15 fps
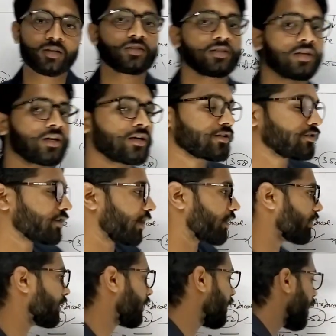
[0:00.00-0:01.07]
कर दिया
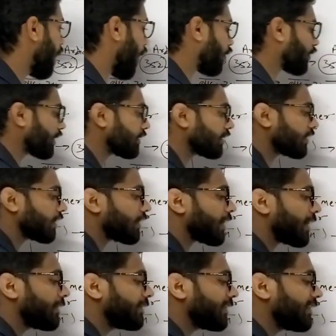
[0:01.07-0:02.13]
जाएगा और आर्टिकल
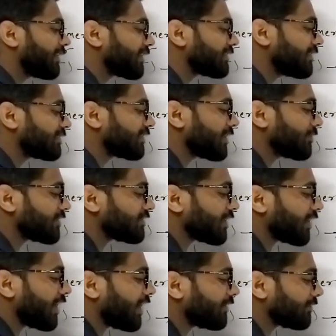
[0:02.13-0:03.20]
19 का जैसे ही
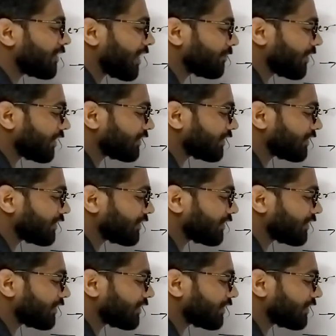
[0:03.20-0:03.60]
बच्चा काम